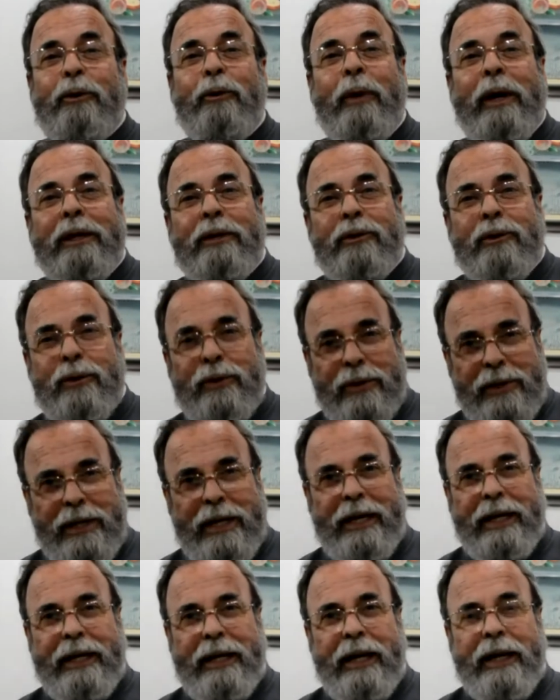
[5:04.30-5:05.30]
E o anjo
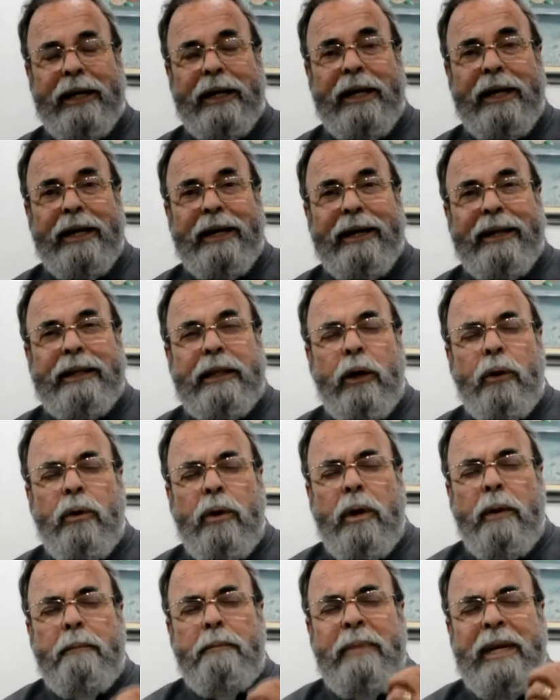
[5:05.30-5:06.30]
chega. Então,
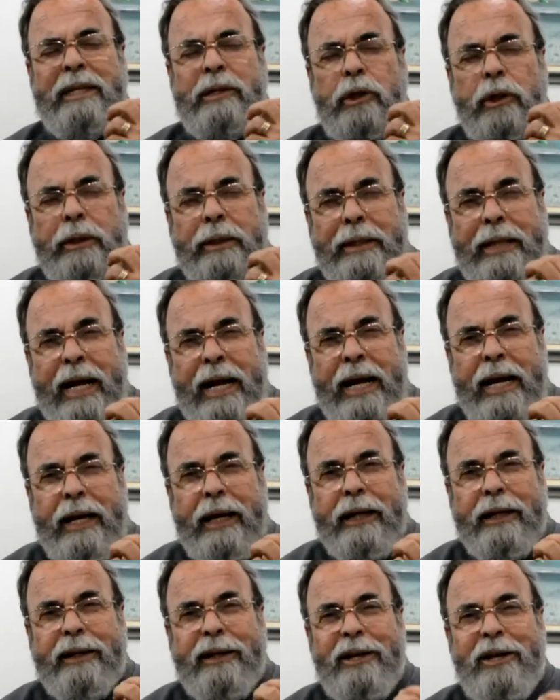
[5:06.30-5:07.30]

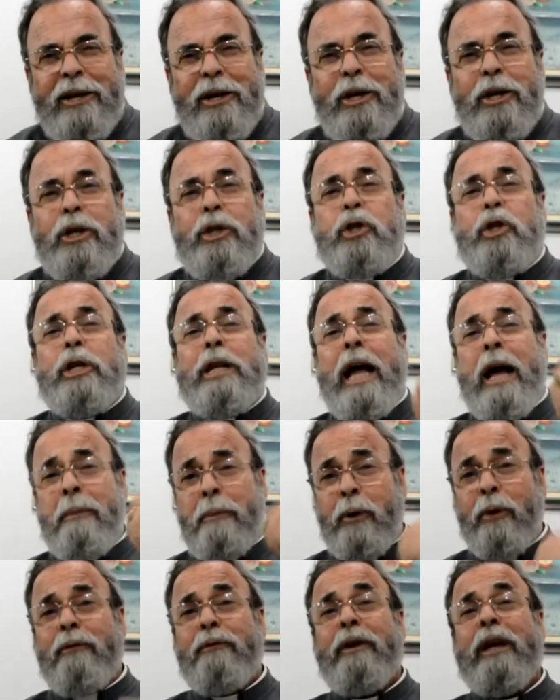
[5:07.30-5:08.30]
meditar e tirar
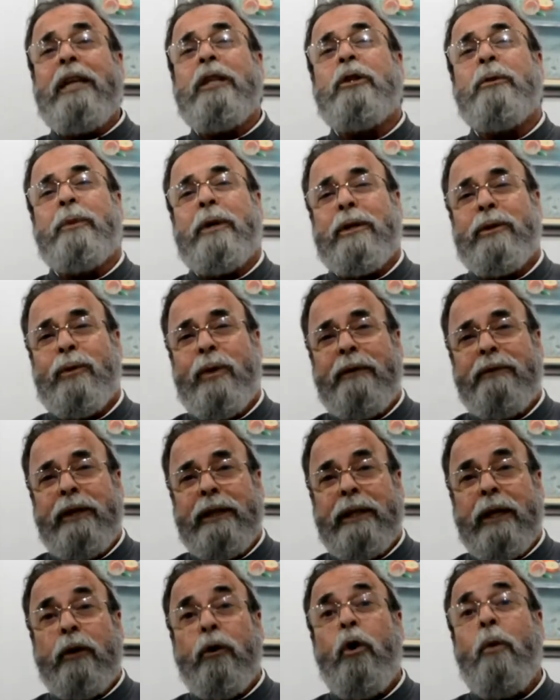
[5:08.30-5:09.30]
proveito para a sua
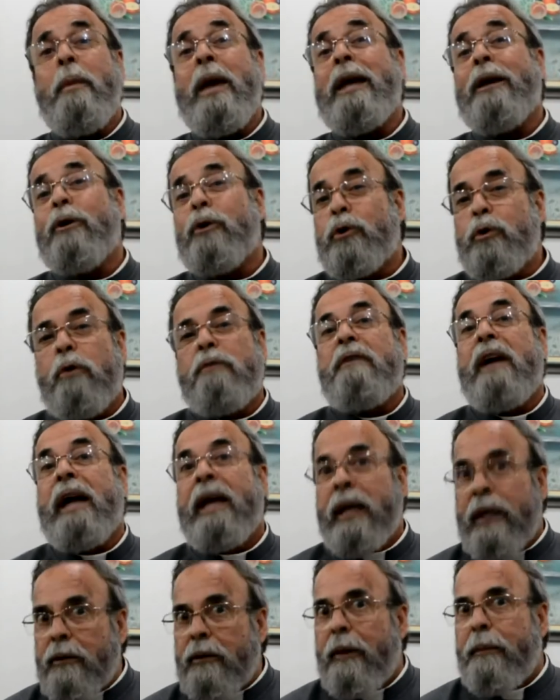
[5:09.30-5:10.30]
vida. Como é que eu estou
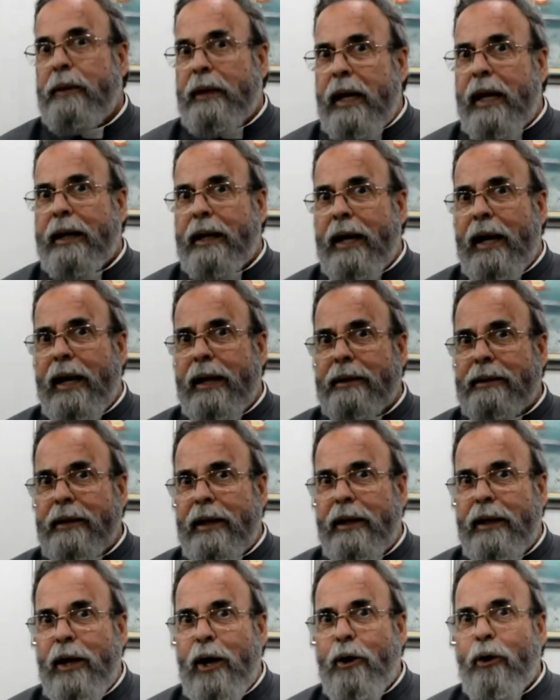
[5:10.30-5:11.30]
varrendo a minha
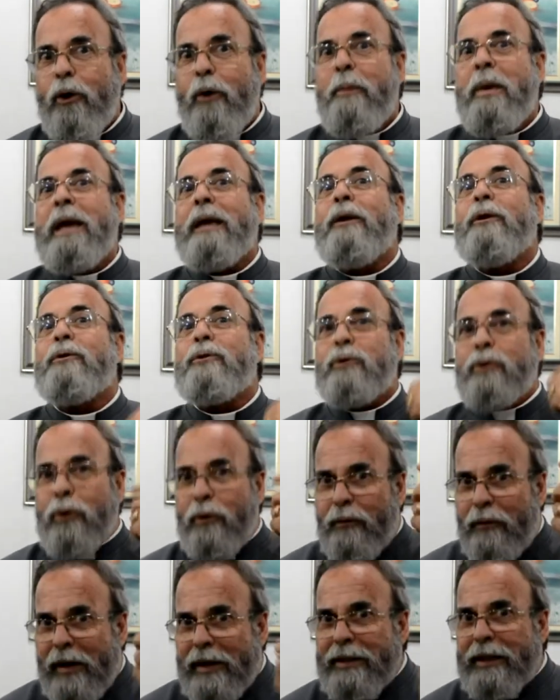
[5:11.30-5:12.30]
casa? Como é que eu
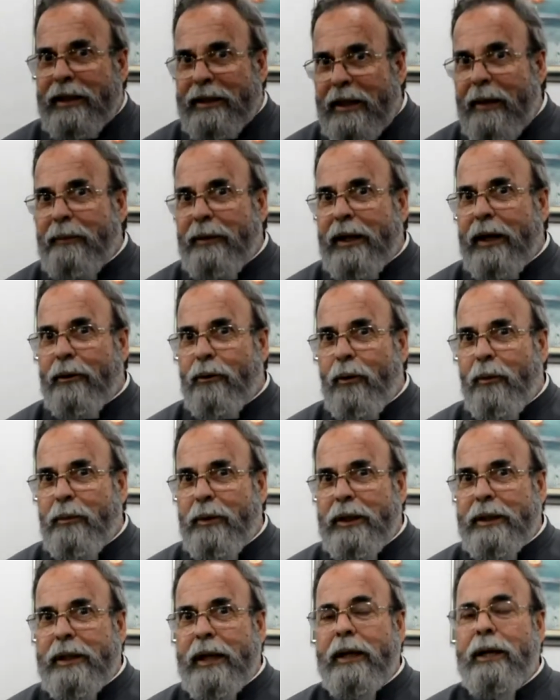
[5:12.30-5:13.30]
estou fazendo a minha
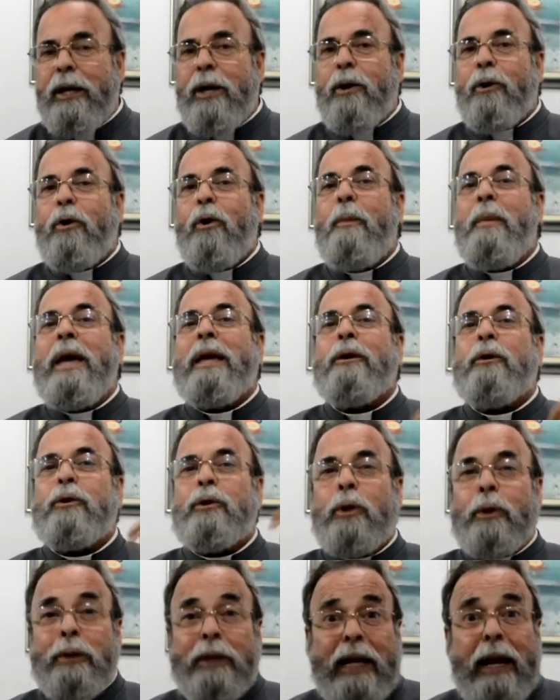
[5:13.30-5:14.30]
comida? Como é que eu
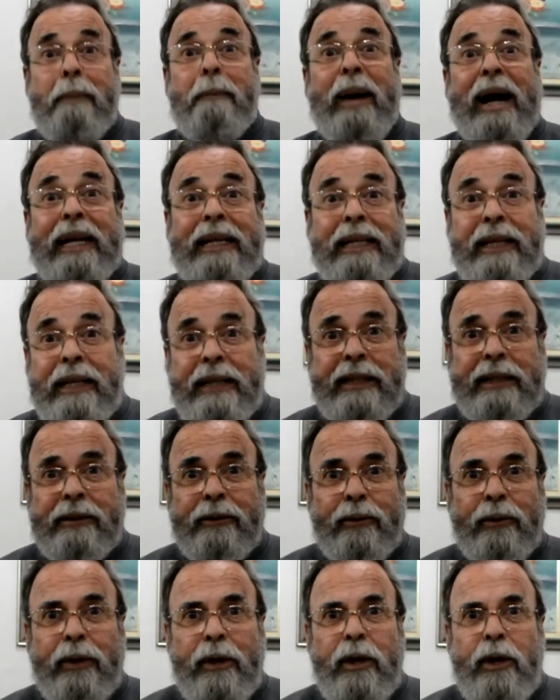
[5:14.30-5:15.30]
estou
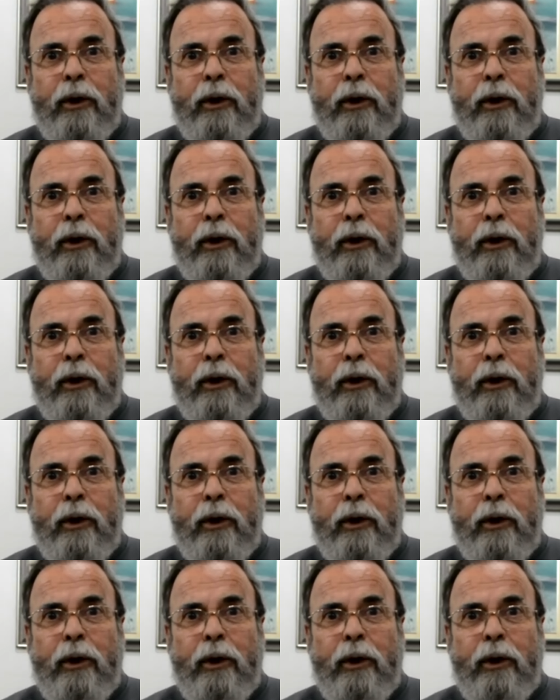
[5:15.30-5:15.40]
trabalhando?